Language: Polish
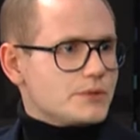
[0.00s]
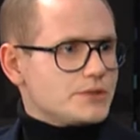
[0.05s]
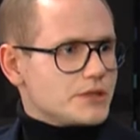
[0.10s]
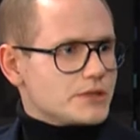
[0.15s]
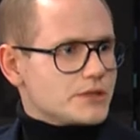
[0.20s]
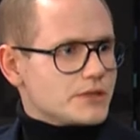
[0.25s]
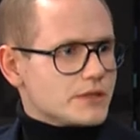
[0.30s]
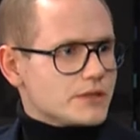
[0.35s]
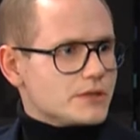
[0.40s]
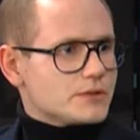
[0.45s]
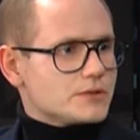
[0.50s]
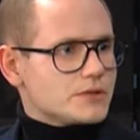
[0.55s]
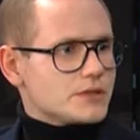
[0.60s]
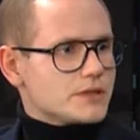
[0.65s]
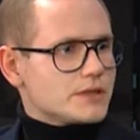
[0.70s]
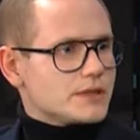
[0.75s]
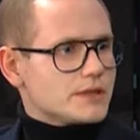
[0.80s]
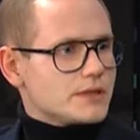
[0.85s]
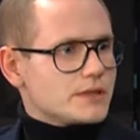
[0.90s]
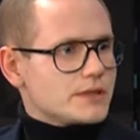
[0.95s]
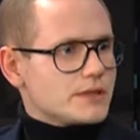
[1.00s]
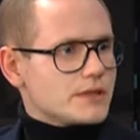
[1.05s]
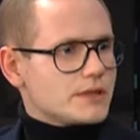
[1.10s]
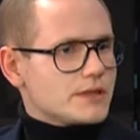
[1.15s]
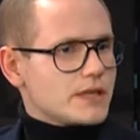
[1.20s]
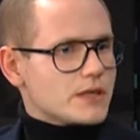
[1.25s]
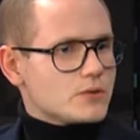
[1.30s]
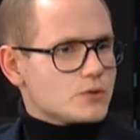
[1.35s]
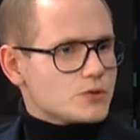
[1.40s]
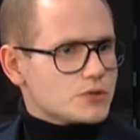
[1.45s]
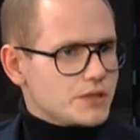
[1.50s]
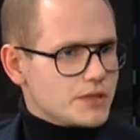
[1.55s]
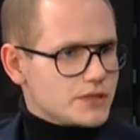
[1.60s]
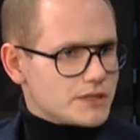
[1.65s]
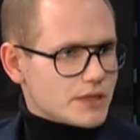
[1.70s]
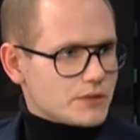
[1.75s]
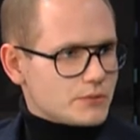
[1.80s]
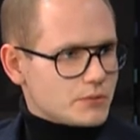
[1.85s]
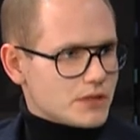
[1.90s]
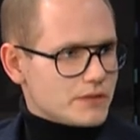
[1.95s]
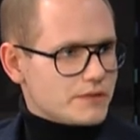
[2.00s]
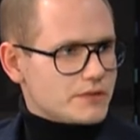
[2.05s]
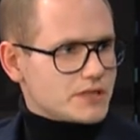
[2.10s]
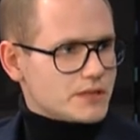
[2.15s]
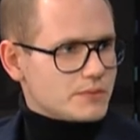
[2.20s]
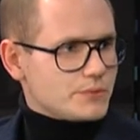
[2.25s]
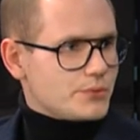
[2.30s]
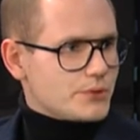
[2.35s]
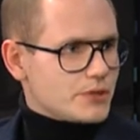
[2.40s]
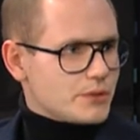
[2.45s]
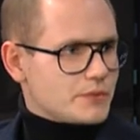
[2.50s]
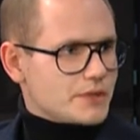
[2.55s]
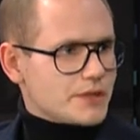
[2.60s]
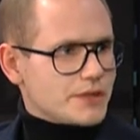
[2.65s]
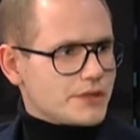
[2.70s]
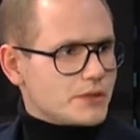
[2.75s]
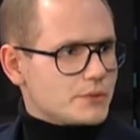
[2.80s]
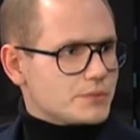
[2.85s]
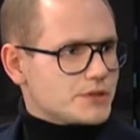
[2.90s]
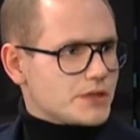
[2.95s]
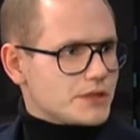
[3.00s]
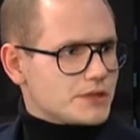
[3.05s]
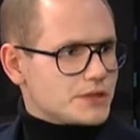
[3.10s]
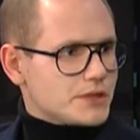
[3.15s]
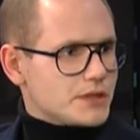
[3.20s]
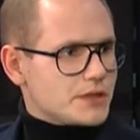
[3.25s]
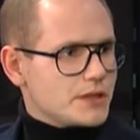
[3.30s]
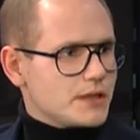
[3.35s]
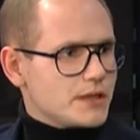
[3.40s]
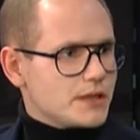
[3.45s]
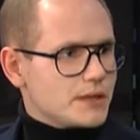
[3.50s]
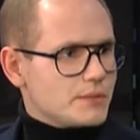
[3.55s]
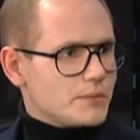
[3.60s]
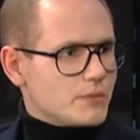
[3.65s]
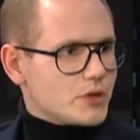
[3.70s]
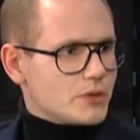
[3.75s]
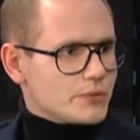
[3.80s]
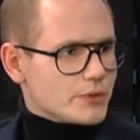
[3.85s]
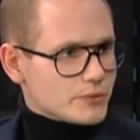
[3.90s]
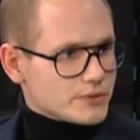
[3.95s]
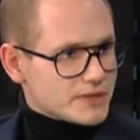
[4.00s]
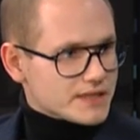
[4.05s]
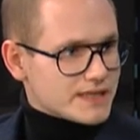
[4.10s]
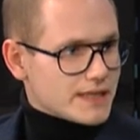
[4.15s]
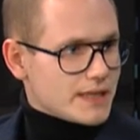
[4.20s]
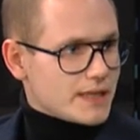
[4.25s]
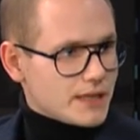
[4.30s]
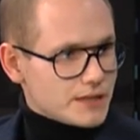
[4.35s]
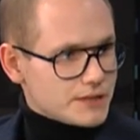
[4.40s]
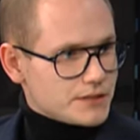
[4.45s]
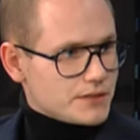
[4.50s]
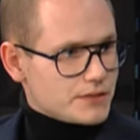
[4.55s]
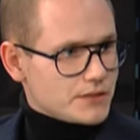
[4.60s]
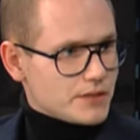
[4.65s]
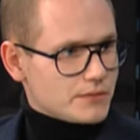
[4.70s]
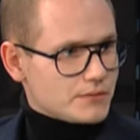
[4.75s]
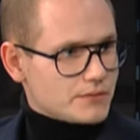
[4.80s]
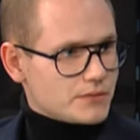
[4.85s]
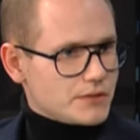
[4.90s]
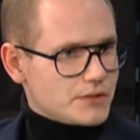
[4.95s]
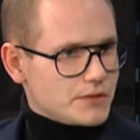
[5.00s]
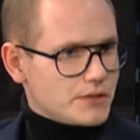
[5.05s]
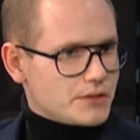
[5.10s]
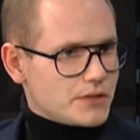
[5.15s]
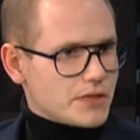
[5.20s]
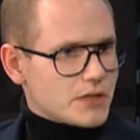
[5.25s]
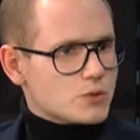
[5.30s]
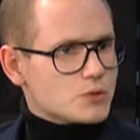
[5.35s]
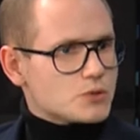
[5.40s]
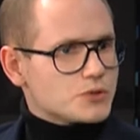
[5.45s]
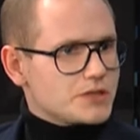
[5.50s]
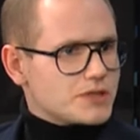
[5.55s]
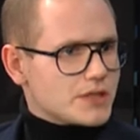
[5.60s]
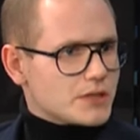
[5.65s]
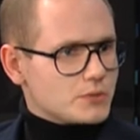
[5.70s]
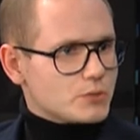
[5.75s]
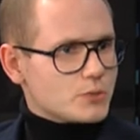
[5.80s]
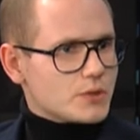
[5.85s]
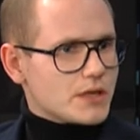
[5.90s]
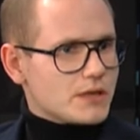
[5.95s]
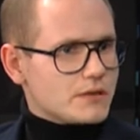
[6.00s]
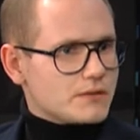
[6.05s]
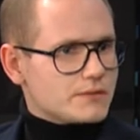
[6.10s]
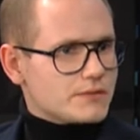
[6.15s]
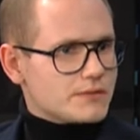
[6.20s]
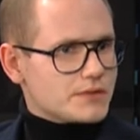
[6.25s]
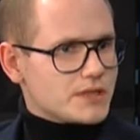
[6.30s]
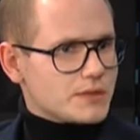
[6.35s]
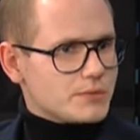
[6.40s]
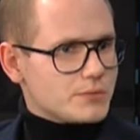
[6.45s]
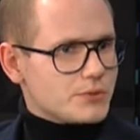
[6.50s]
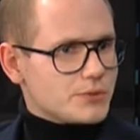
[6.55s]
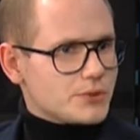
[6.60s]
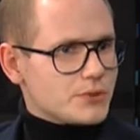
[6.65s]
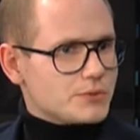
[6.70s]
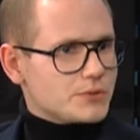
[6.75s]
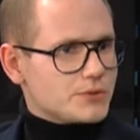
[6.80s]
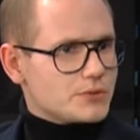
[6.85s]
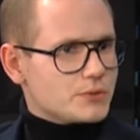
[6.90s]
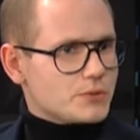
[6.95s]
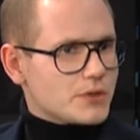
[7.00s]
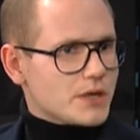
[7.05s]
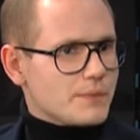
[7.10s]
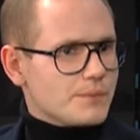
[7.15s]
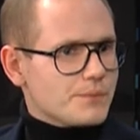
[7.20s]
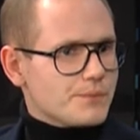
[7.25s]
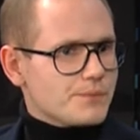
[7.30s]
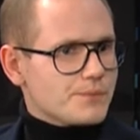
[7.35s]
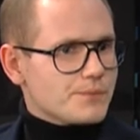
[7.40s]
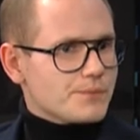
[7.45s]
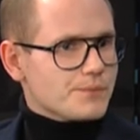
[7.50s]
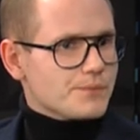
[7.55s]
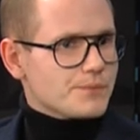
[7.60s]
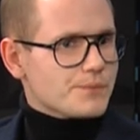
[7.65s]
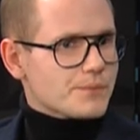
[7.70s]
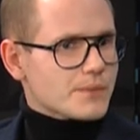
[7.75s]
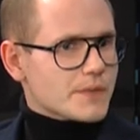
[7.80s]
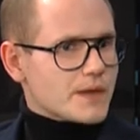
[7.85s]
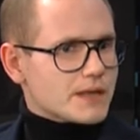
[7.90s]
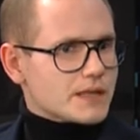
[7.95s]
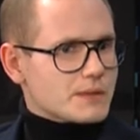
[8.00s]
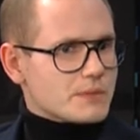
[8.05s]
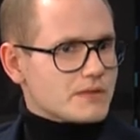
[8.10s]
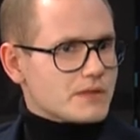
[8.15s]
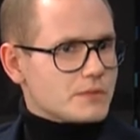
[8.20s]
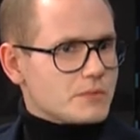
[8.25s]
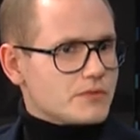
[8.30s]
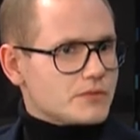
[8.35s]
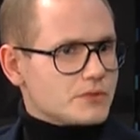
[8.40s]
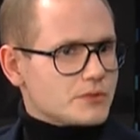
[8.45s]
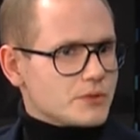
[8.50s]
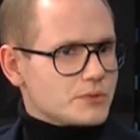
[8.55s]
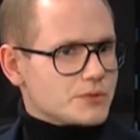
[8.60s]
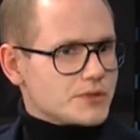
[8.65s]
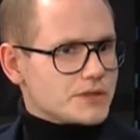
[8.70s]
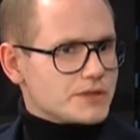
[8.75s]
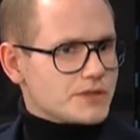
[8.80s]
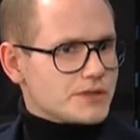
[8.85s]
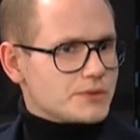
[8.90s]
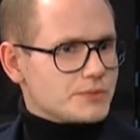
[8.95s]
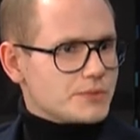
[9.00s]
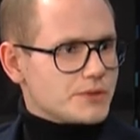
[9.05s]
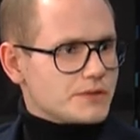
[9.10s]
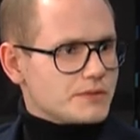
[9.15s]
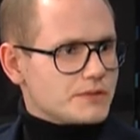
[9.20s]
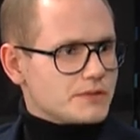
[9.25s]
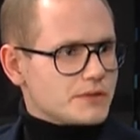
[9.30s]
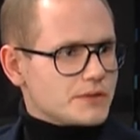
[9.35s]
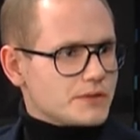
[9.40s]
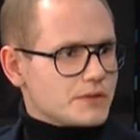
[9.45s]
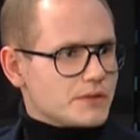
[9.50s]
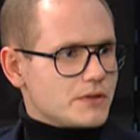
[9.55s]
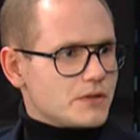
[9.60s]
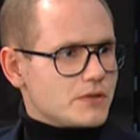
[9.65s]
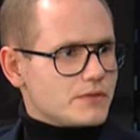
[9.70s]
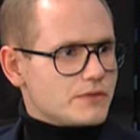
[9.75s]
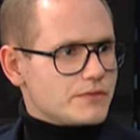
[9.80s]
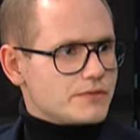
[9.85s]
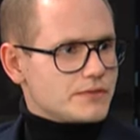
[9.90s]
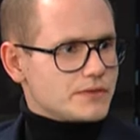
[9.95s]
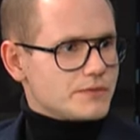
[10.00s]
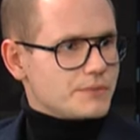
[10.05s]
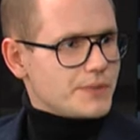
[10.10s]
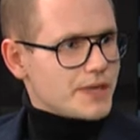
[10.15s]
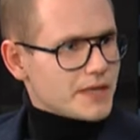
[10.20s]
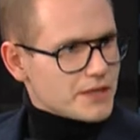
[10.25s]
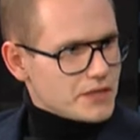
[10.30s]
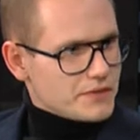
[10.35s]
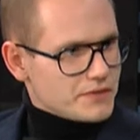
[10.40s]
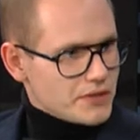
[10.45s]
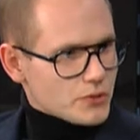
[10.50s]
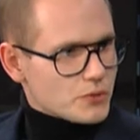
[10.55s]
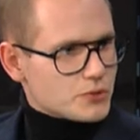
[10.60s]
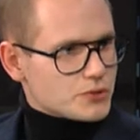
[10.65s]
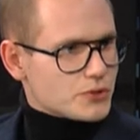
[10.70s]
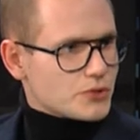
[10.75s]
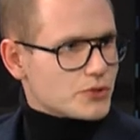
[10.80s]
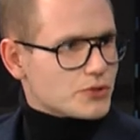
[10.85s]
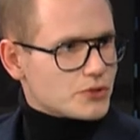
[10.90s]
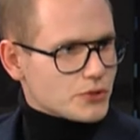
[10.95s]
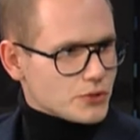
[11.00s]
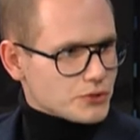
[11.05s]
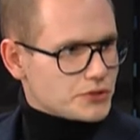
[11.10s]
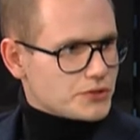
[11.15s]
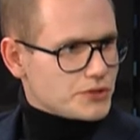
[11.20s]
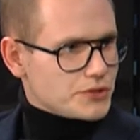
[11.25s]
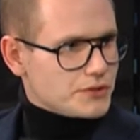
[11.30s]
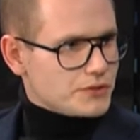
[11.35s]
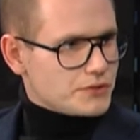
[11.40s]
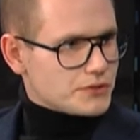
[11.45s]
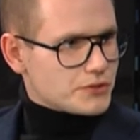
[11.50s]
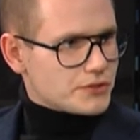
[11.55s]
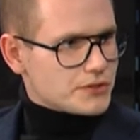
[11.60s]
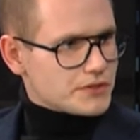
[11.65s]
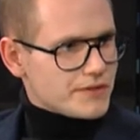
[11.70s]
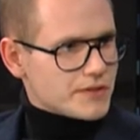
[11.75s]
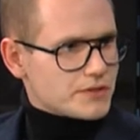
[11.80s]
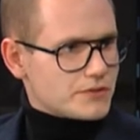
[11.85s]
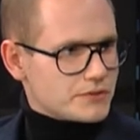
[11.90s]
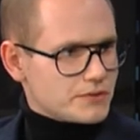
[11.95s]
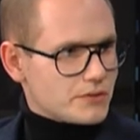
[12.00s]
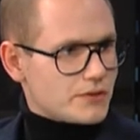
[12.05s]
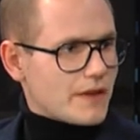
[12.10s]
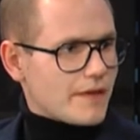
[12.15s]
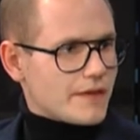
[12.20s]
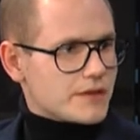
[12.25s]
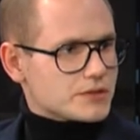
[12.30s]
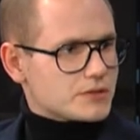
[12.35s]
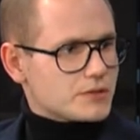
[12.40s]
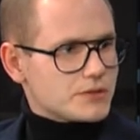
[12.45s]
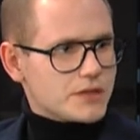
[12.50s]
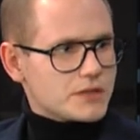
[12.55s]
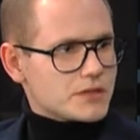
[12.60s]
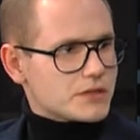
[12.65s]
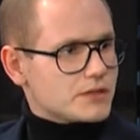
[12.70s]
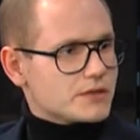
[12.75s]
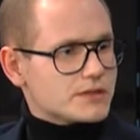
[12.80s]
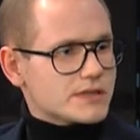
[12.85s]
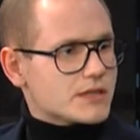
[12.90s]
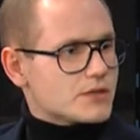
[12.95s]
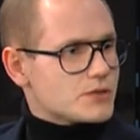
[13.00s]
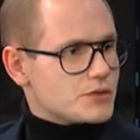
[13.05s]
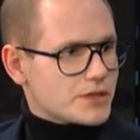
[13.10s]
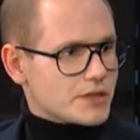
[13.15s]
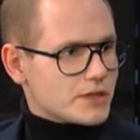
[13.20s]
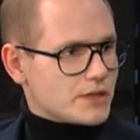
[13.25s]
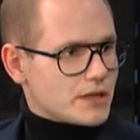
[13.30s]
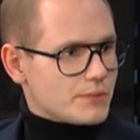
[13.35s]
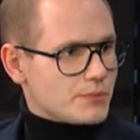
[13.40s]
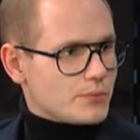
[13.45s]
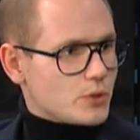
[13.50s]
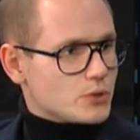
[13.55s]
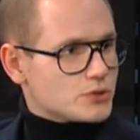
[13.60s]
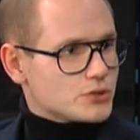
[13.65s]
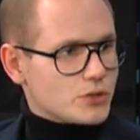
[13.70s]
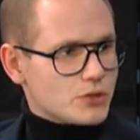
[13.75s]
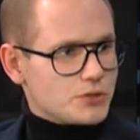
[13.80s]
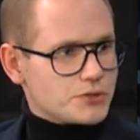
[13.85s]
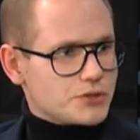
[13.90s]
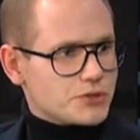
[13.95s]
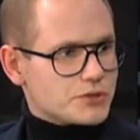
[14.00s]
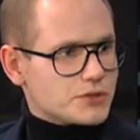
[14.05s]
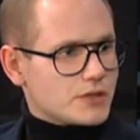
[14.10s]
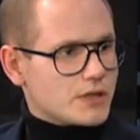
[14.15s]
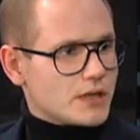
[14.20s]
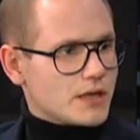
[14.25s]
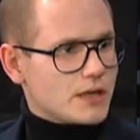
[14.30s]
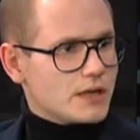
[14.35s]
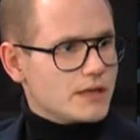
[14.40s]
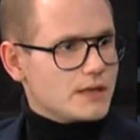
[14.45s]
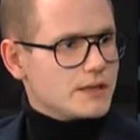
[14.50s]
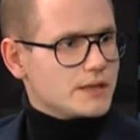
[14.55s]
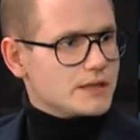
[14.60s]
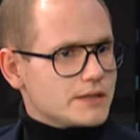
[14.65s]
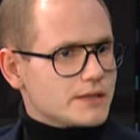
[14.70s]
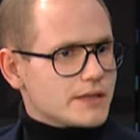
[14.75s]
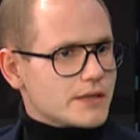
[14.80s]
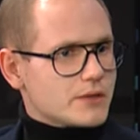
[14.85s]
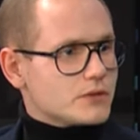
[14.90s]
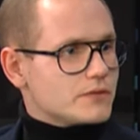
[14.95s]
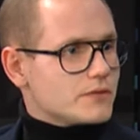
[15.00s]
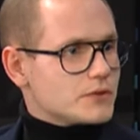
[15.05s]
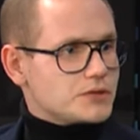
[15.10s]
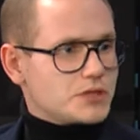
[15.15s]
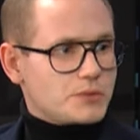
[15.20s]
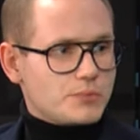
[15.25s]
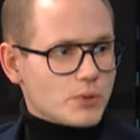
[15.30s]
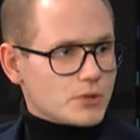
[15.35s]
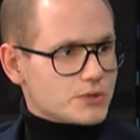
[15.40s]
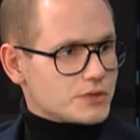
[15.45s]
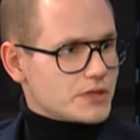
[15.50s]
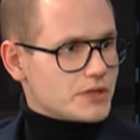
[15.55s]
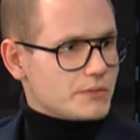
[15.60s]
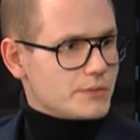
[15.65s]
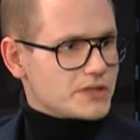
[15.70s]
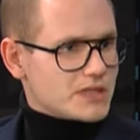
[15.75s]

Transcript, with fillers: boi się tego, że te różnice, które występują na jej obszarze, mogą ją scalać i, to, i, i te różnice, które występują i które tak naprawdę powodują, że jesteśmy e, pięknie w tej różnorodności, że to jest wartość dodana, że to nie jest żadne zagrożenie dla polskości czy dla narodowości polskiej.